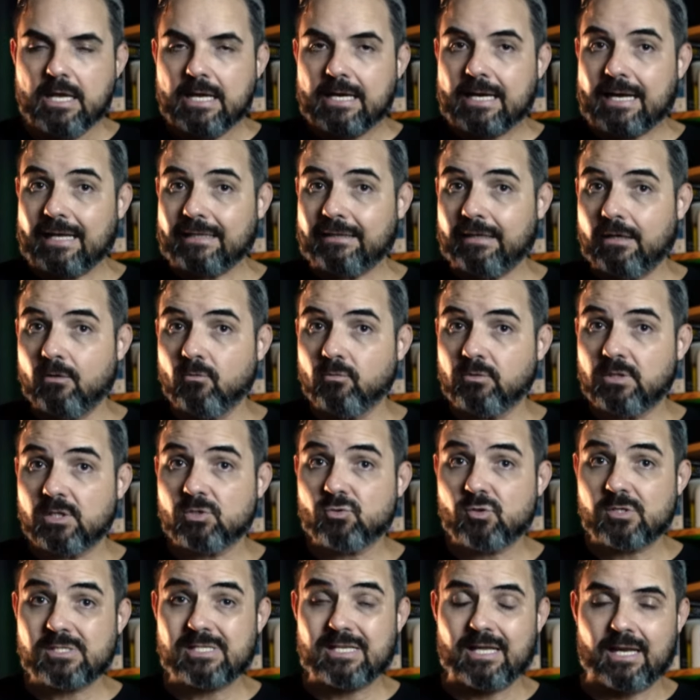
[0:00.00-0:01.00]
Cada um tem
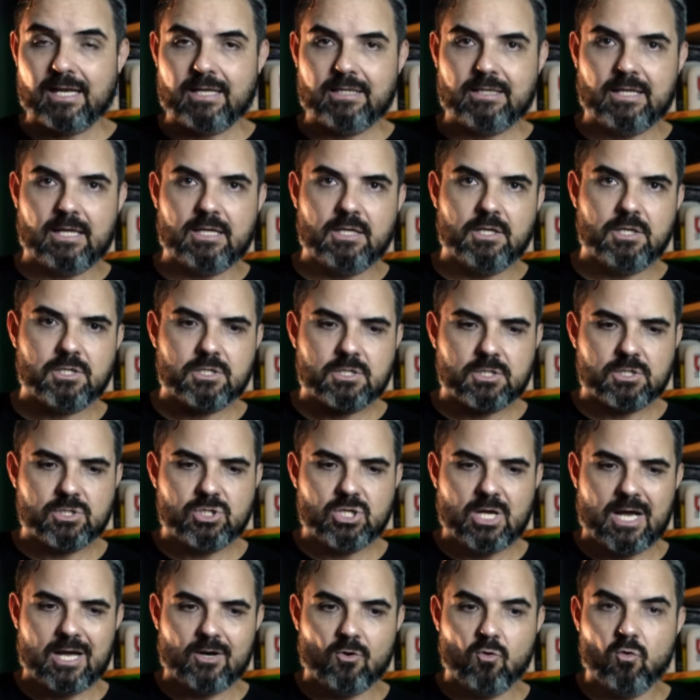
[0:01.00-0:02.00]
suas características
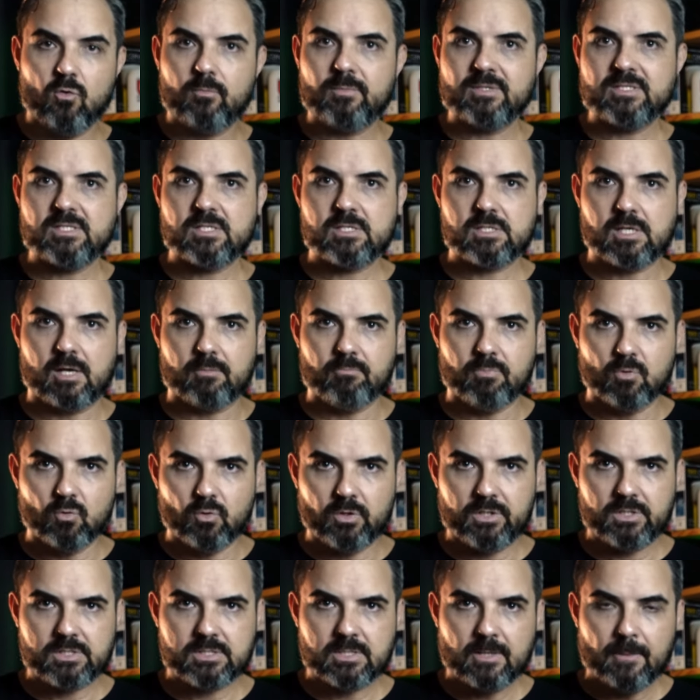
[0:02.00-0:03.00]
de aromas e
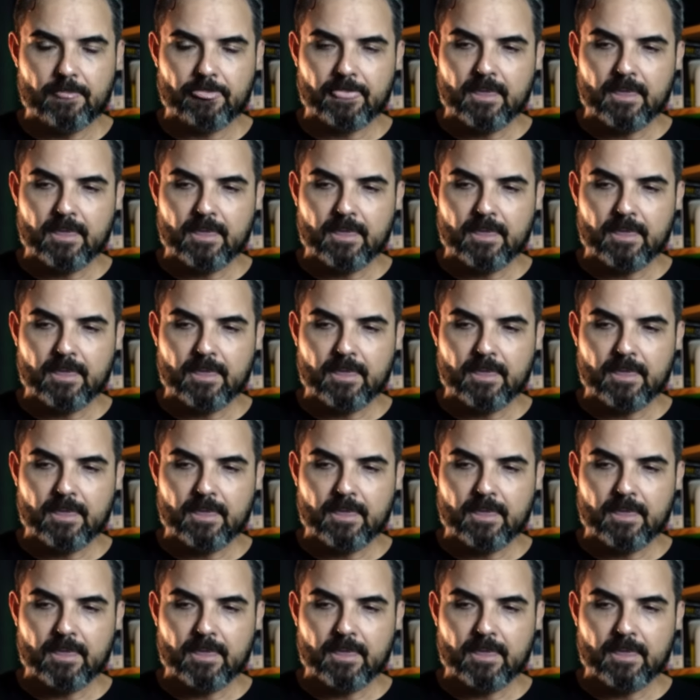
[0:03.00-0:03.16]
sabores